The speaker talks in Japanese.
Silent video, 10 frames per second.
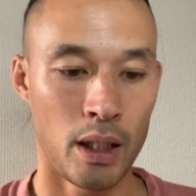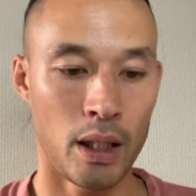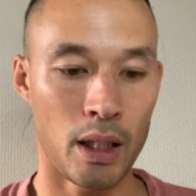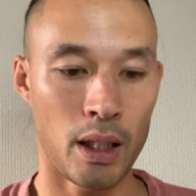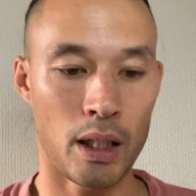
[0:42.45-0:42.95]

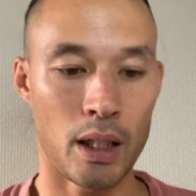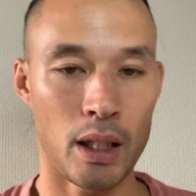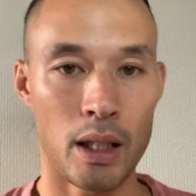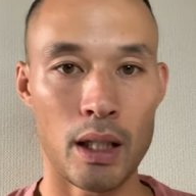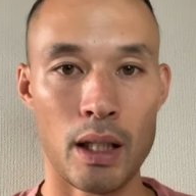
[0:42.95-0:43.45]

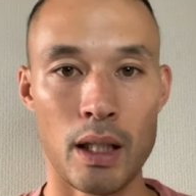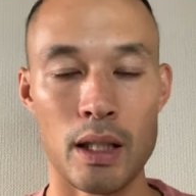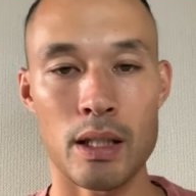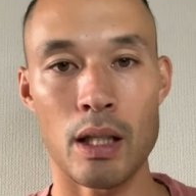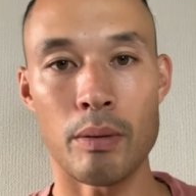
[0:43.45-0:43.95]

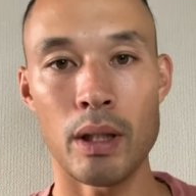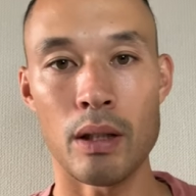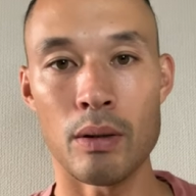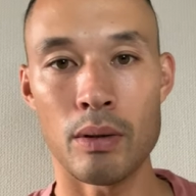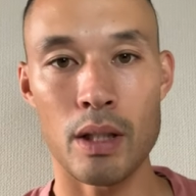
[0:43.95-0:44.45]
えー、最後ま
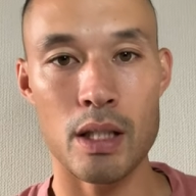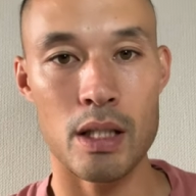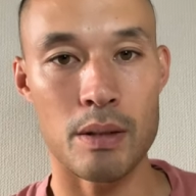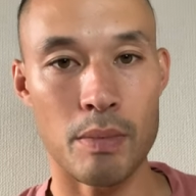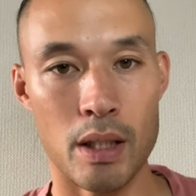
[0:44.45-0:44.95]
でお願い
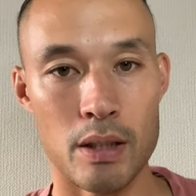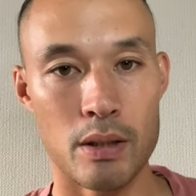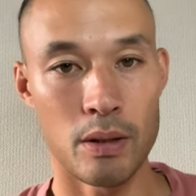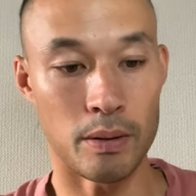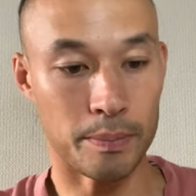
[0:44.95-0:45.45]
しま
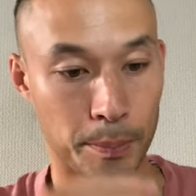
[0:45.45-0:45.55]
す。